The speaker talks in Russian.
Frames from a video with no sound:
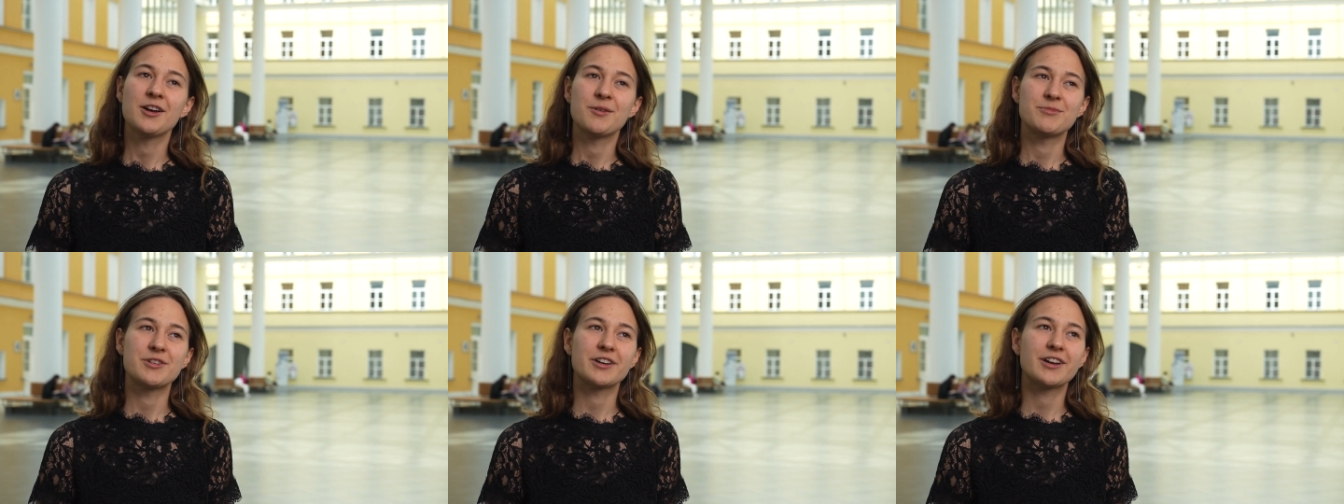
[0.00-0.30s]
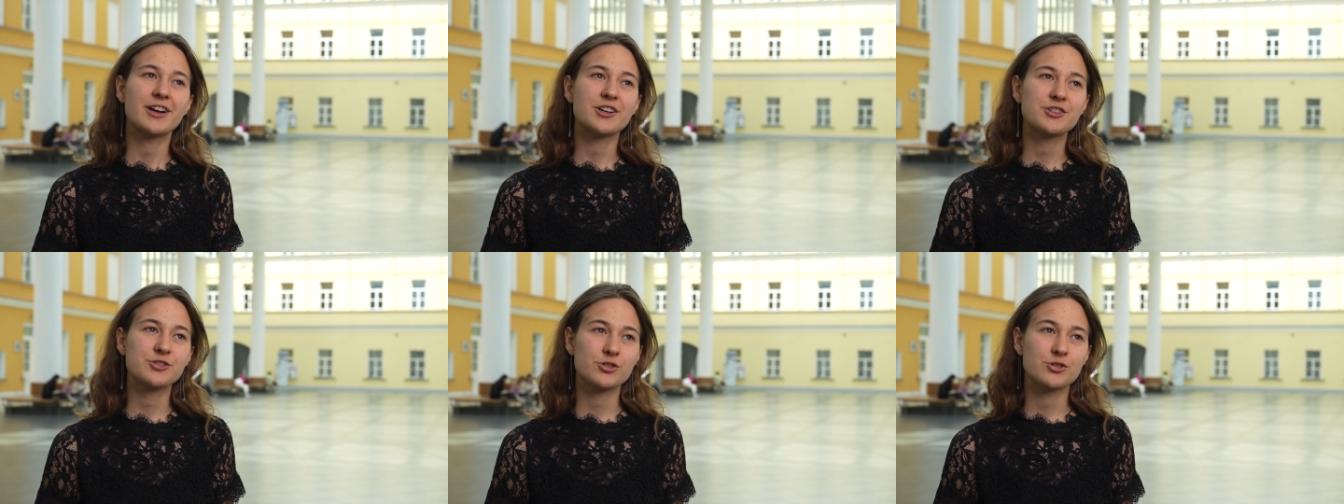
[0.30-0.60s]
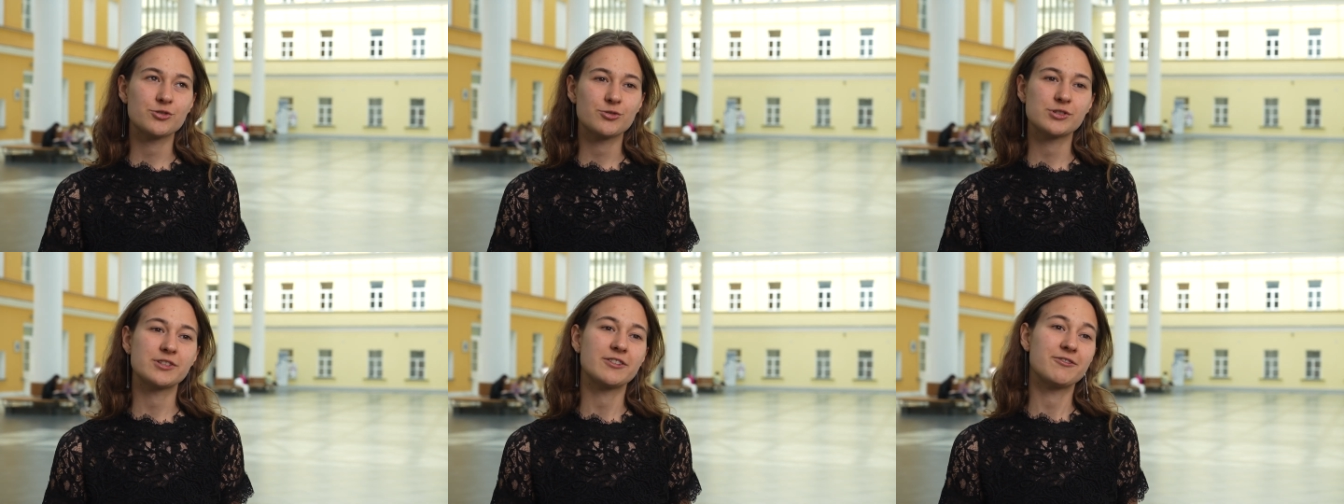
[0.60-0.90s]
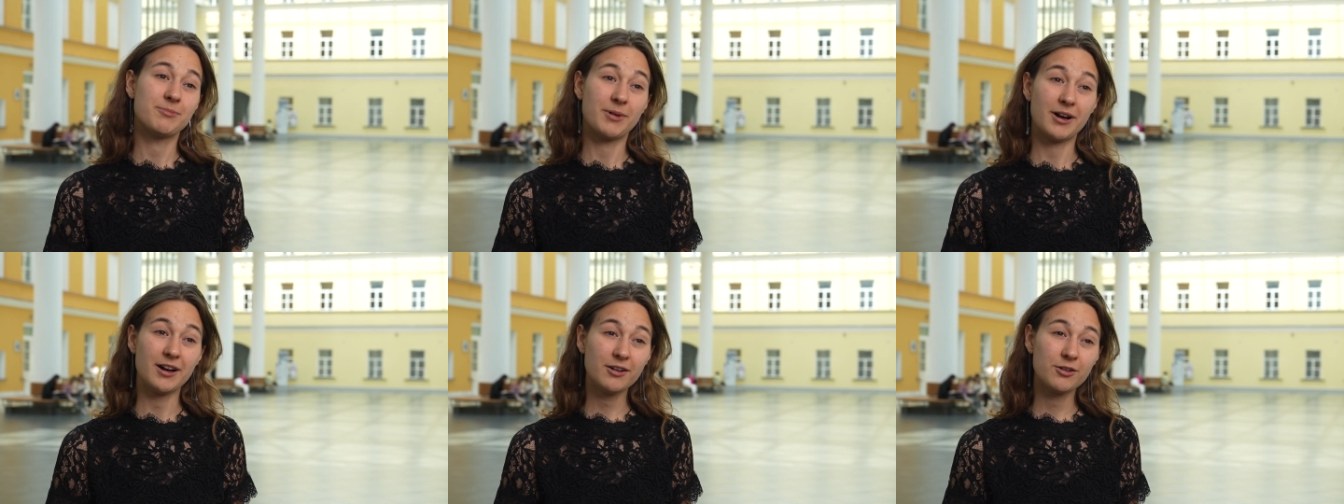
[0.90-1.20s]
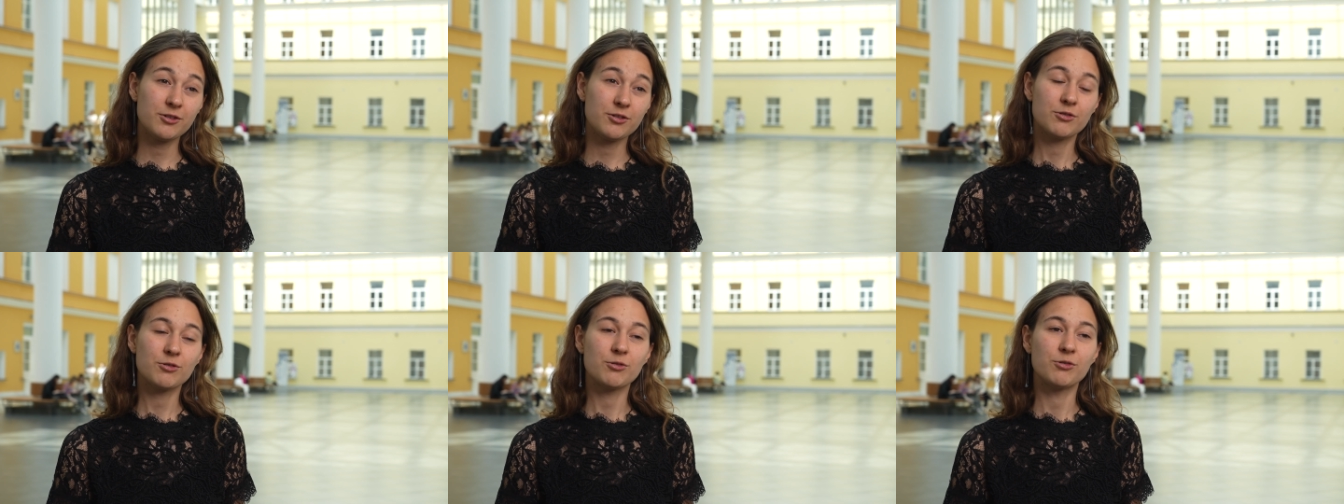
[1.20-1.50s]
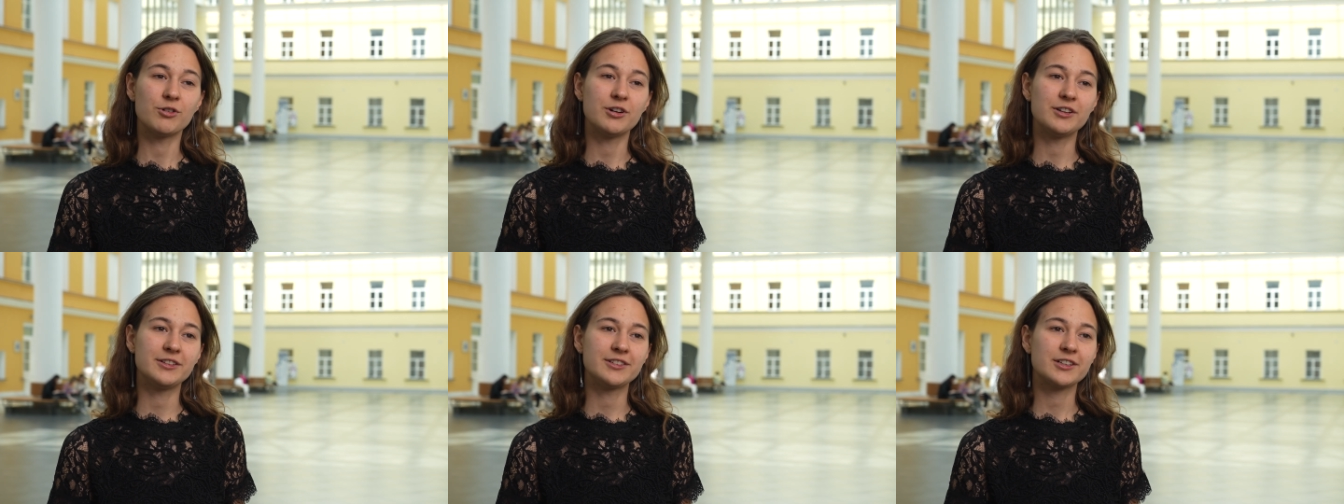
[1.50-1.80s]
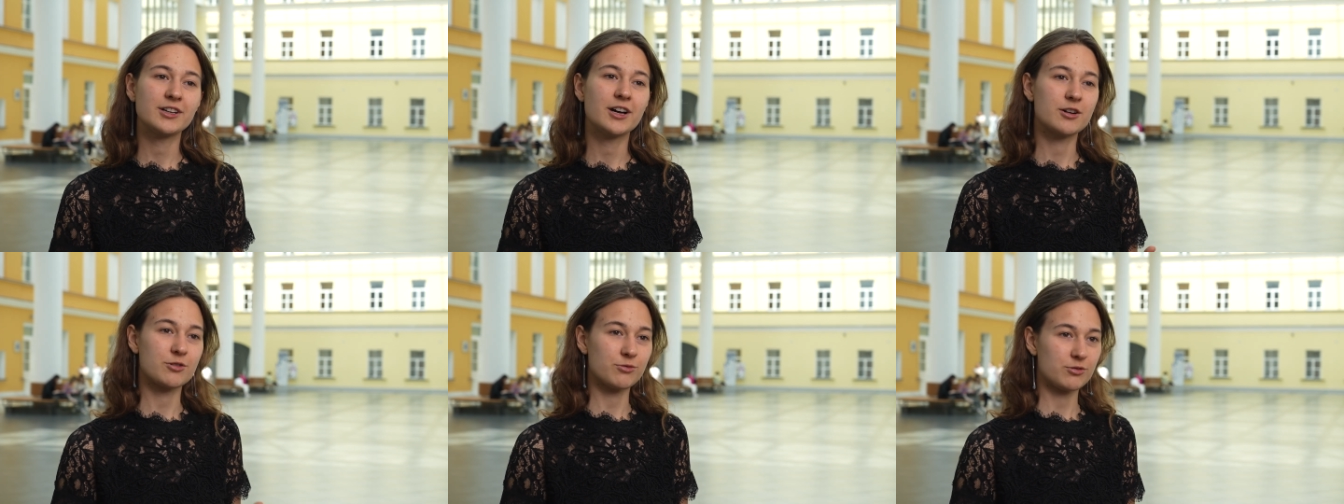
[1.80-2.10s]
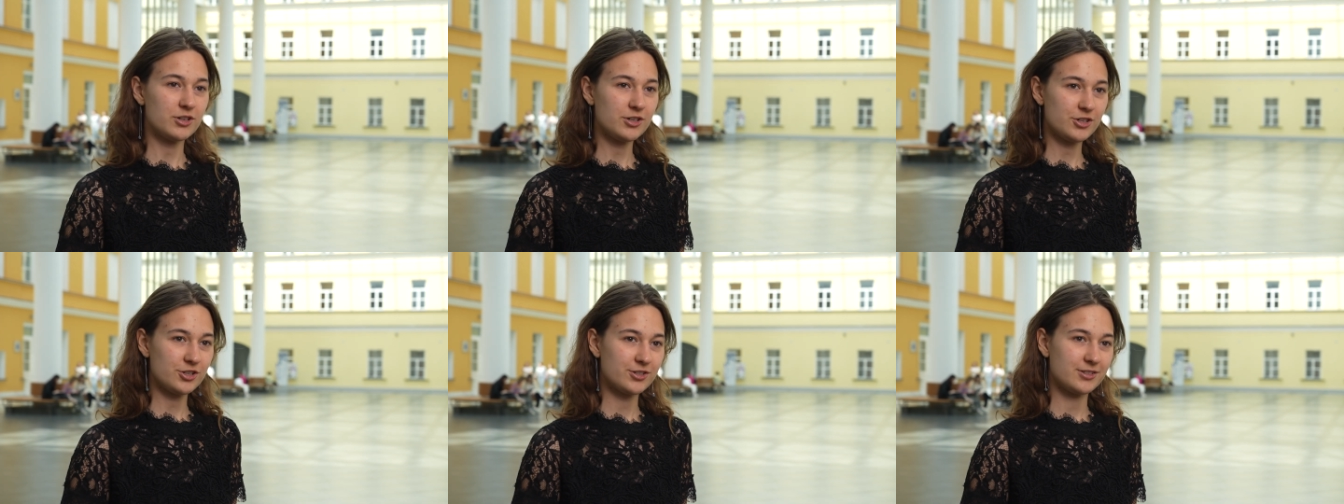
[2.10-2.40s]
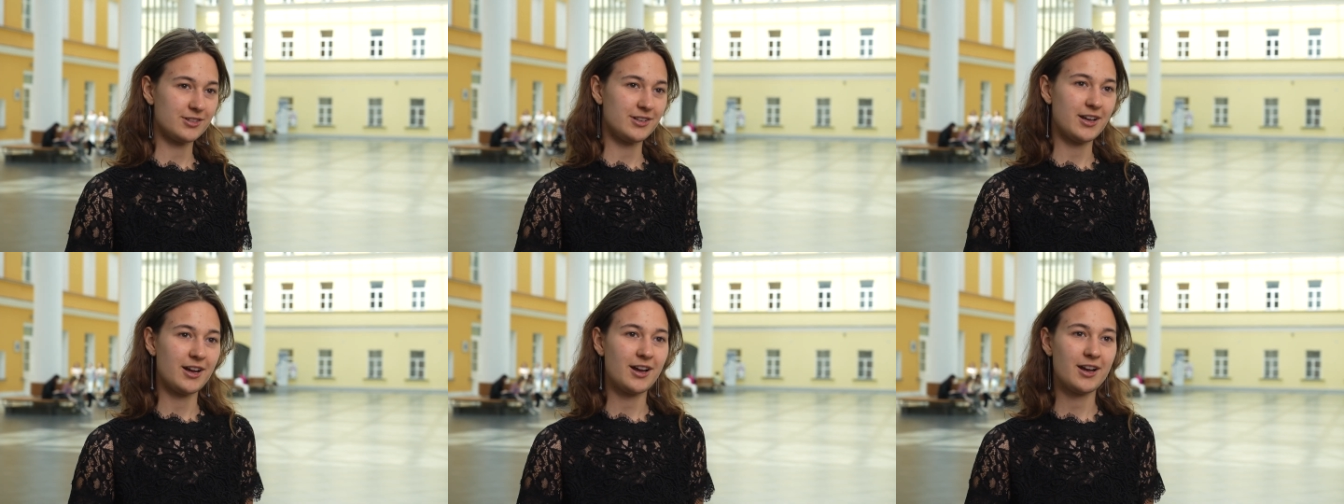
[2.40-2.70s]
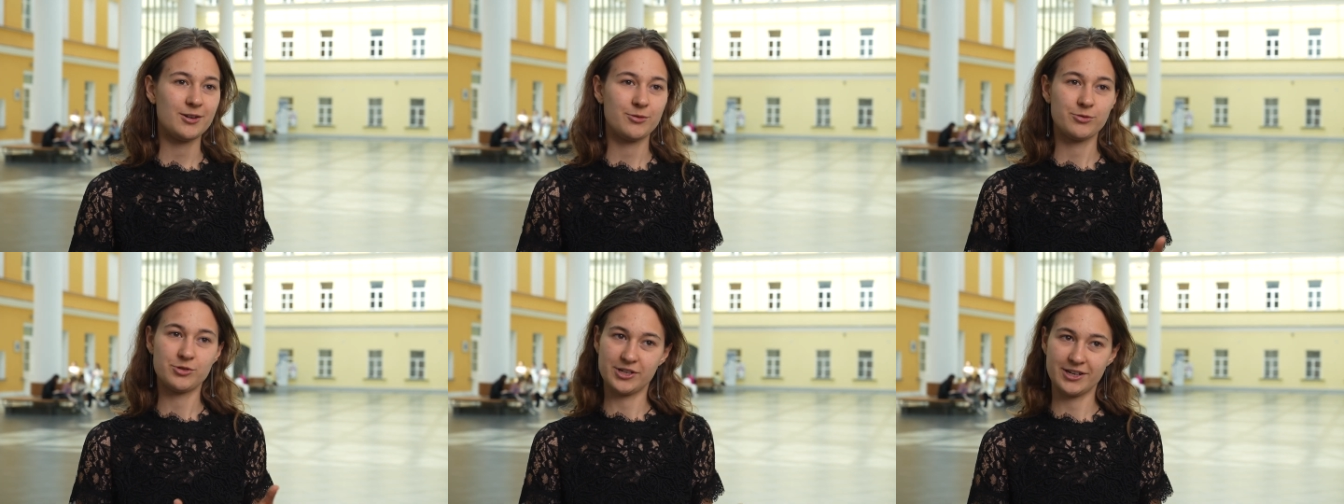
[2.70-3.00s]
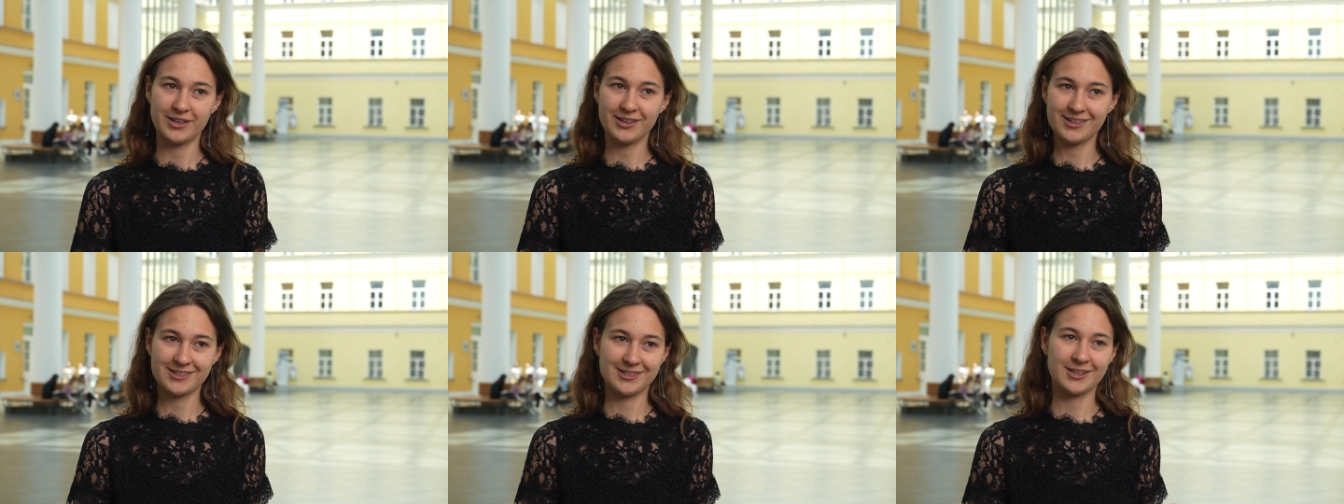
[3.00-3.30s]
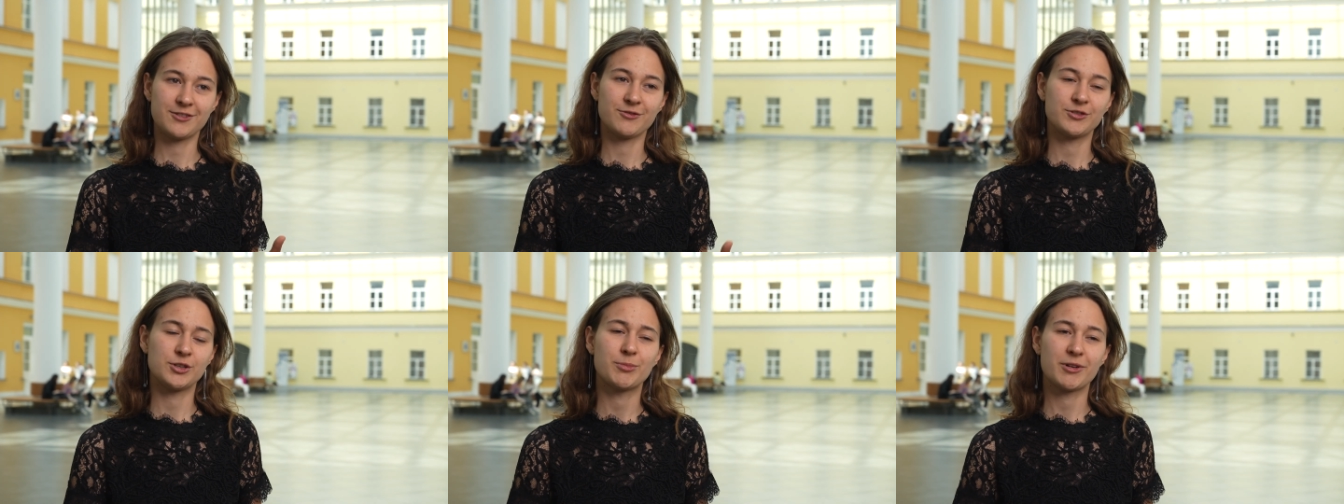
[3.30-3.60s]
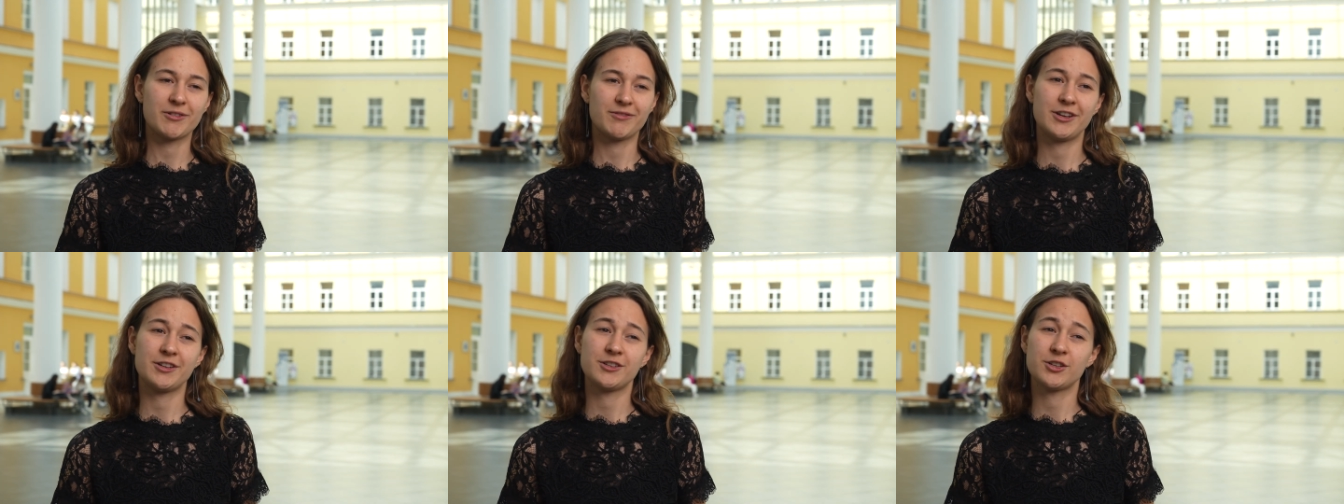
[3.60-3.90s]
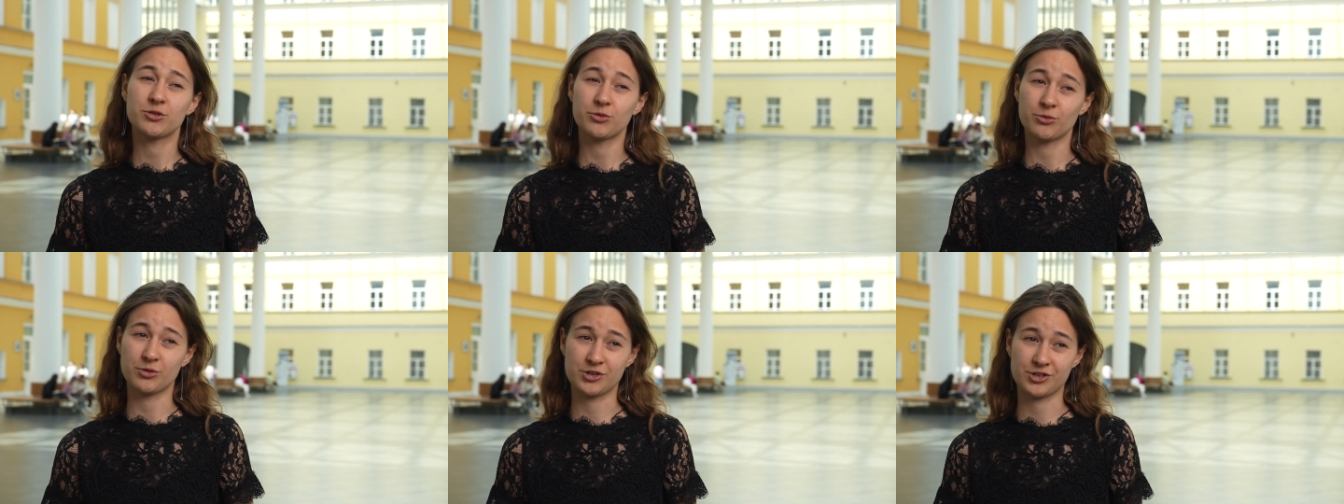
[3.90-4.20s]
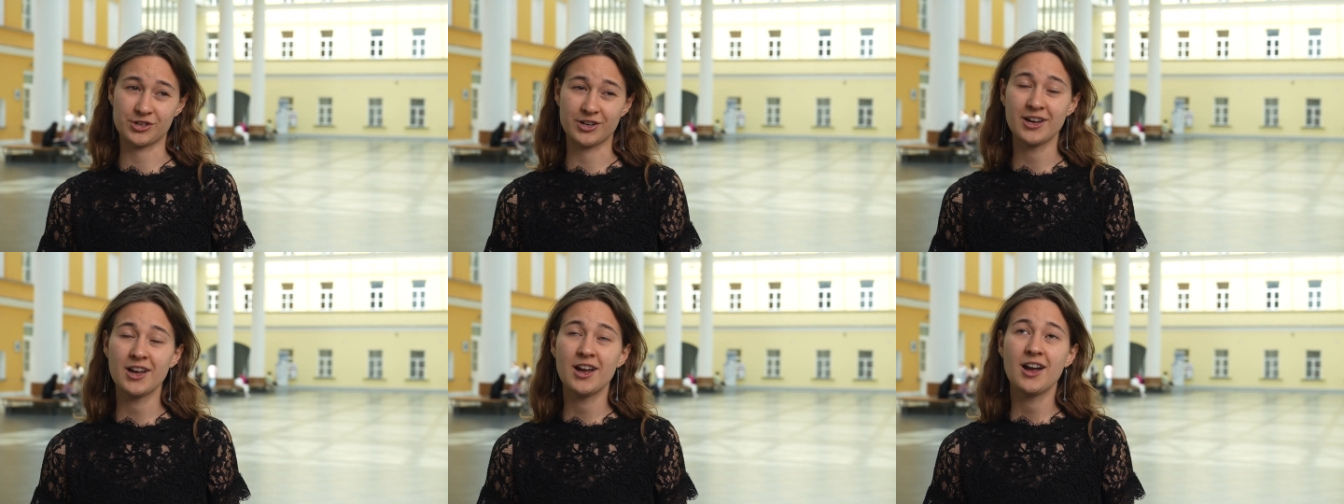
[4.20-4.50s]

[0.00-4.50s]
мне кажется, что совбак, он хорош для людей из этого направления тоже.